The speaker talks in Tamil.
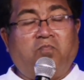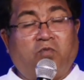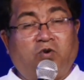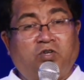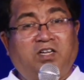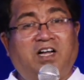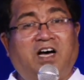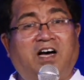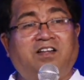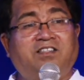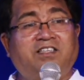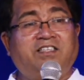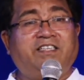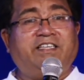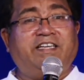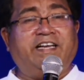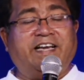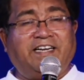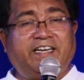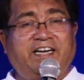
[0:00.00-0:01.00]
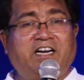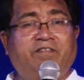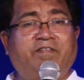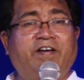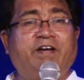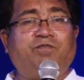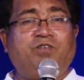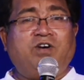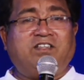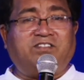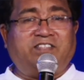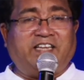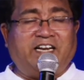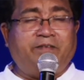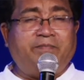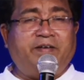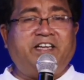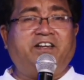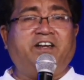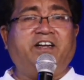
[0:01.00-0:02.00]
முதலாவது ஏற்கனவே உள்ள
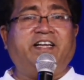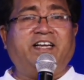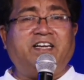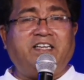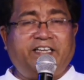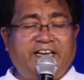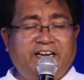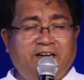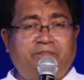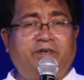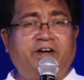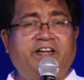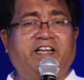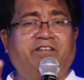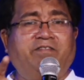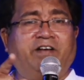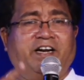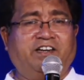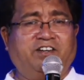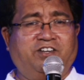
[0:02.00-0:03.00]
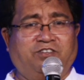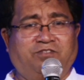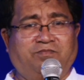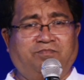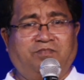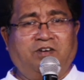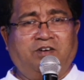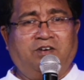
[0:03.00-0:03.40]
தலைமைக்கு நீங்கள் கீழ்ப்படிய வேண்டும்